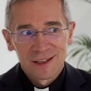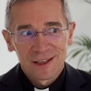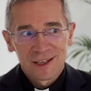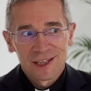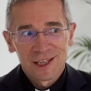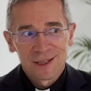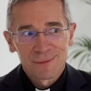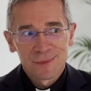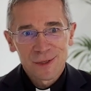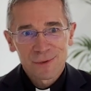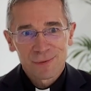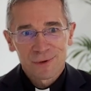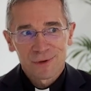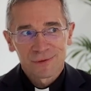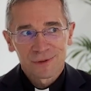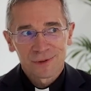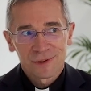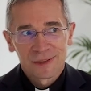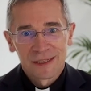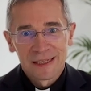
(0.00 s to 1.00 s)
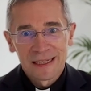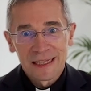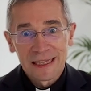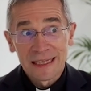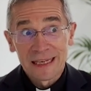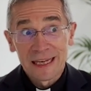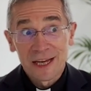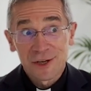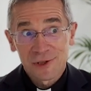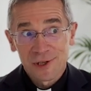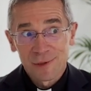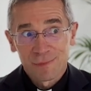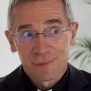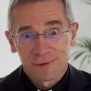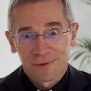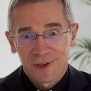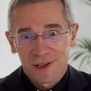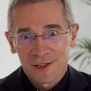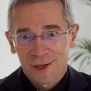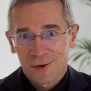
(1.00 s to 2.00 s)
Innymi słowy, jeśli
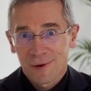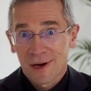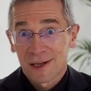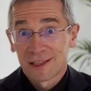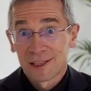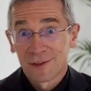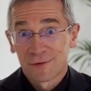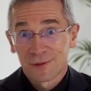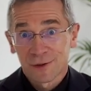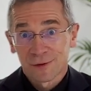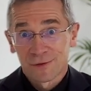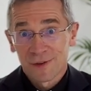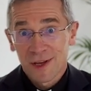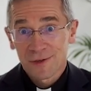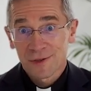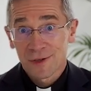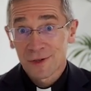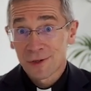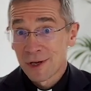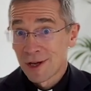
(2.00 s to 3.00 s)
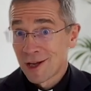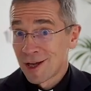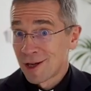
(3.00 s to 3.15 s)
powiedział, a ty w to wierzysz,